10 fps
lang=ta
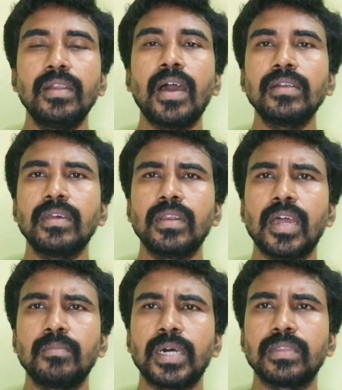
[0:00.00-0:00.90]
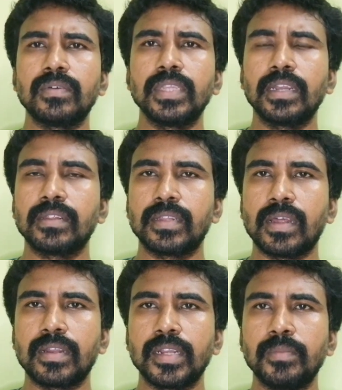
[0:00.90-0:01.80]
டாக்டர் லால் பாத் வந்து
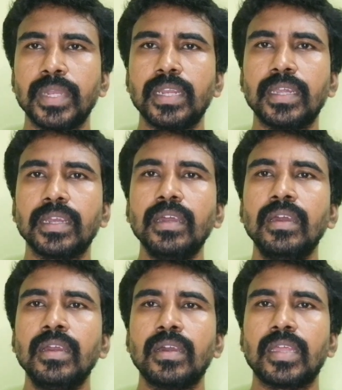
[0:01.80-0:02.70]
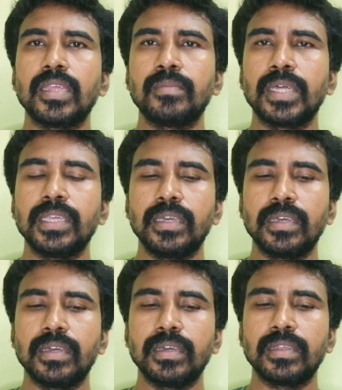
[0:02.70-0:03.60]
கிட்டத்தட்ட ஹண்ட்ரட் பியில் இருக்குது அதே மாதிரி
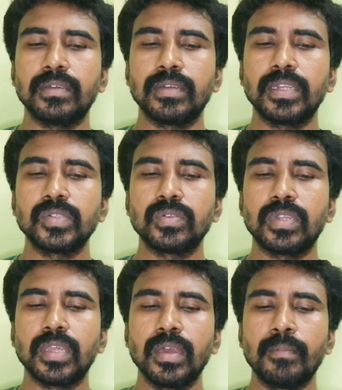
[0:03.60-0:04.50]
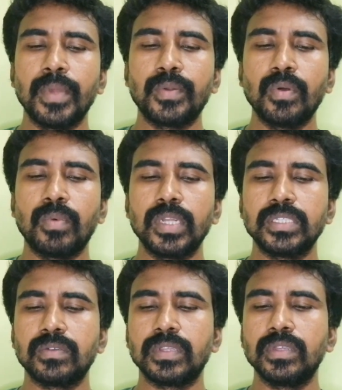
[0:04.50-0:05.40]
என்ன சொல்கிறது
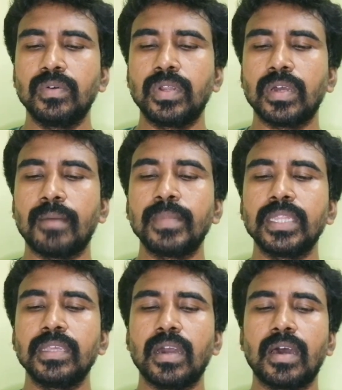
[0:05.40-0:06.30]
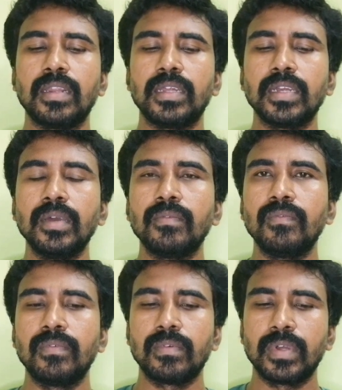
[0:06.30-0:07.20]
மெட்ரோபாலிஸ் வந்து ஒரு ஐம்பத்தி ஆறில் இருக்குது
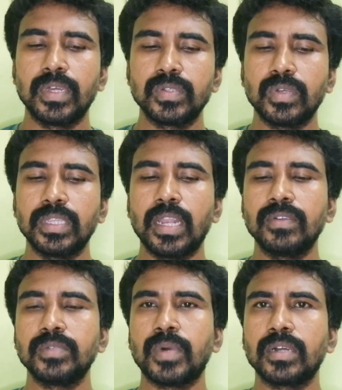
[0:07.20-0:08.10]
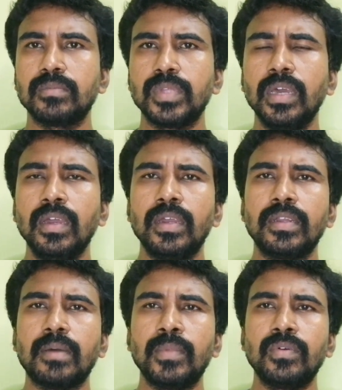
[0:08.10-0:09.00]
ஸோ இதெல்லாம் வச்சு பார்க்கும்போது
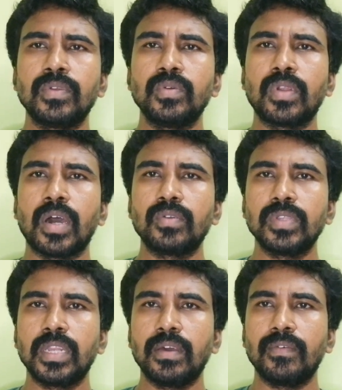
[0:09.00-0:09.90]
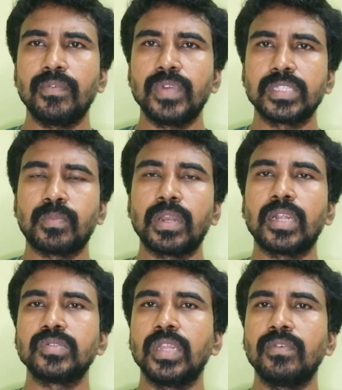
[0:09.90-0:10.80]
நம்மளும் வந்து ஒரு அறுபதில் ஃபிக்ஸ்
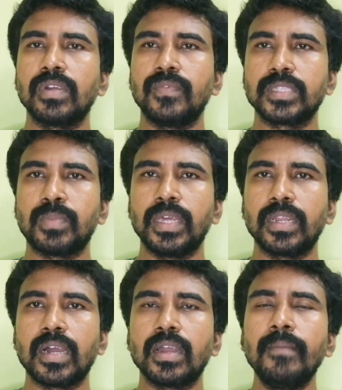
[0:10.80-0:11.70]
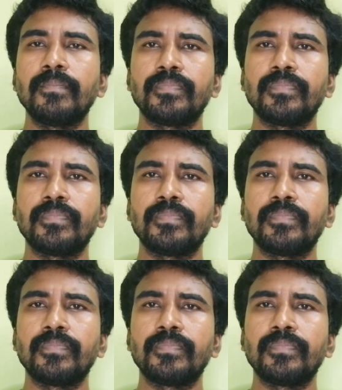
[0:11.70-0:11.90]
பண்ணலான்னு சொல்லி இவங்க ஃபிக்ஸ் பண்ணியிருக்காங்க